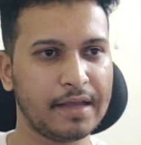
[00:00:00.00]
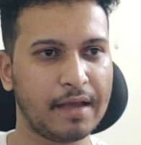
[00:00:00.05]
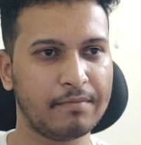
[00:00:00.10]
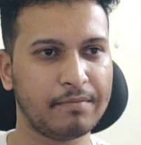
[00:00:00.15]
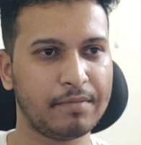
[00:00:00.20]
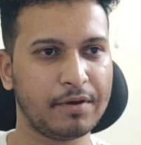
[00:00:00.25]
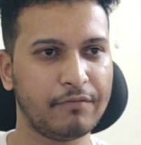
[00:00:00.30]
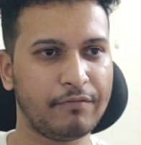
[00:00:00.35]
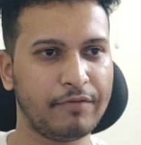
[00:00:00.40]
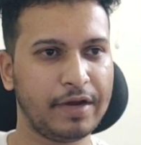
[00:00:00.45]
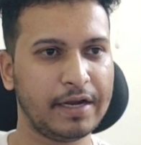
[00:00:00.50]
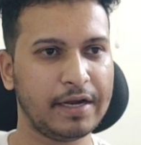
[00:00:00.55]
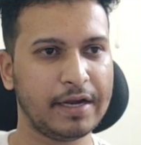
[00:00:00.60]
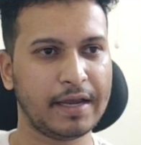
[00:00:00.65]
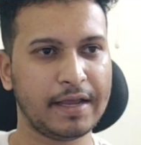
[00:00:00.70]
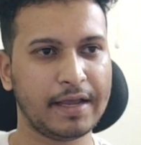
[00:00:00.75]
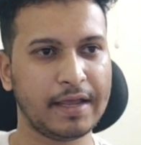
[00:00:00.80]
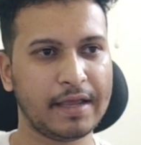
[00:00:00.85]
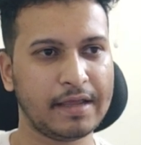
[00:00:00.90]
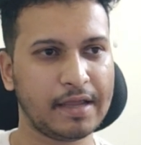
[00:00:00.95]
यहाँ पर वेट
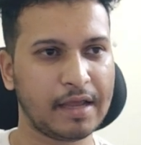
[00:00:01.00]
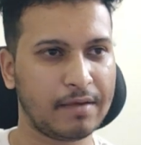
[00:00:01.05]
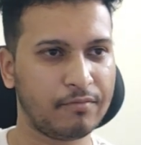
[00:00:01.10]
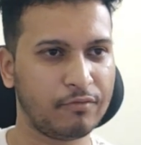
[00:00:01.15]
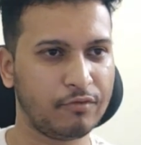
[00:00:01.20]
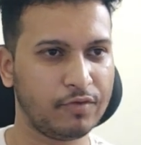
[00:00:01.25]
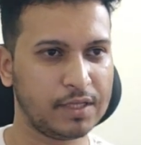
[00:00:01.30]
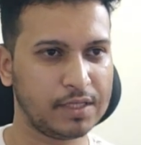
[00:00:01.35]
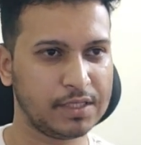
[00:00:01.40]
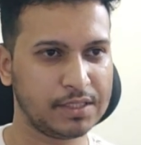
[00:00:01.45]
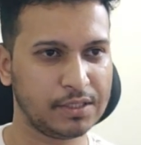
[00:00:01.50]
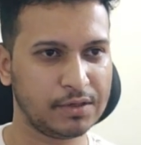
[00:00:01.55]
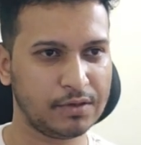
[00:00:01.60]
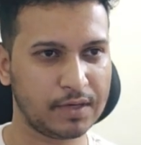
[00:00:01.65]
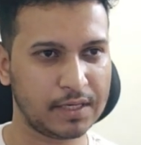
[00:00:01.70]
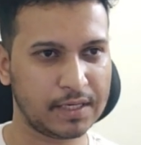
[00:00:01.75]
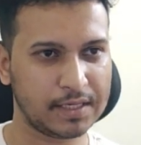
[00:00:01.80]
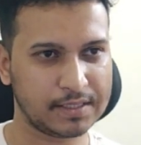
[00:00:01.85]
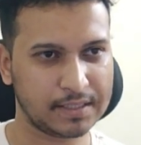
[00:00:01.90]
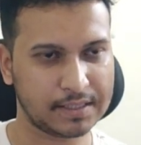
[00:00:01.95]
आ गया आप वन
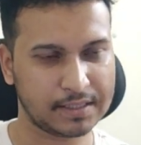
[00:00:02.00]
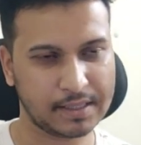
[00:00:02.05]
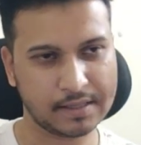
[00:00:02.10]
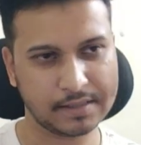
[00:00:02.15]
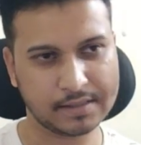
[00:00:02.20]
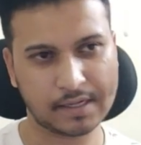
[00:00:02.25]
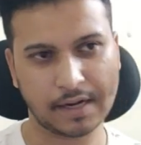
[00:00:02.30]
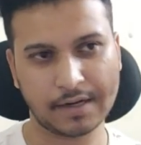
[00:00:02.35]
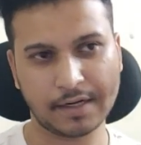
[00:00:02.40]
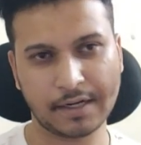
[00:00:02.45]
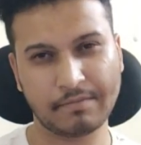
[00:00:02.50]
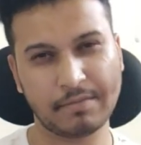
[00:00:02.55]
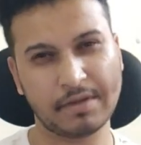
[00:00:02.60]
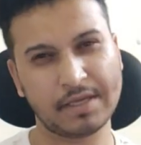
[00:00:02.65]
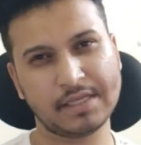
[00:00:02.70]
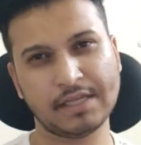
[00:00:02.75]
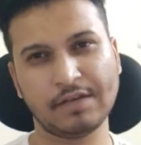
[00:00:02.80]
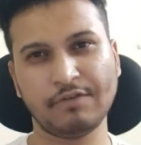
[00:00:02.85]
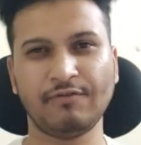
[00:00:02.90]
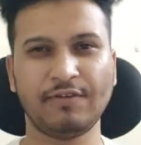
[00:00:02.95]
जीरो कर सकते हैं स्टार्टिंग
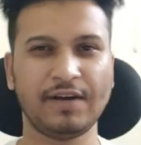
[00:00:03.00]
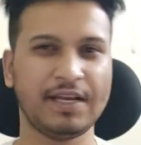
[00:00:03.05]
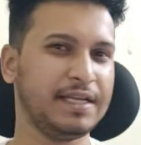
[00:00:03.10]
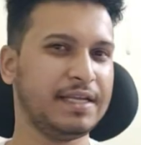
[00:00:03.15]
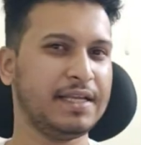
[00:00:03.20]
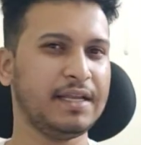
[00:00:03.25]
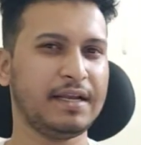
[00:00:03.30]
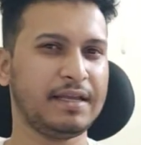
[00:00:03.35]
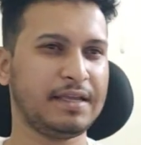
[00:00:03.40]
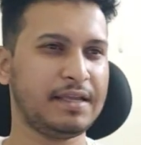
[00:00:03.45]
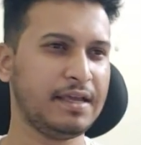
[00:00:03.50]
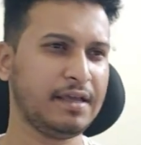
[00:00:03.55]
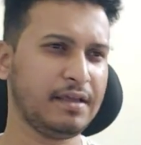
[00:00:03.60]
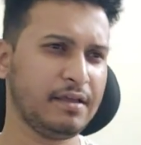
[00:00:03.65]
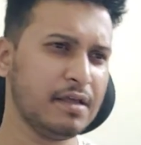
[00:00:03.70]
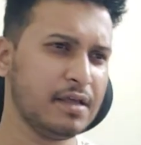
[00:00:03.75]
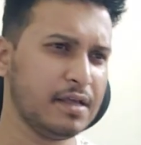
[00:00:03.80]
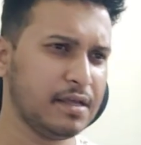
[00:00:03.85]
में इसे वन ही रखिए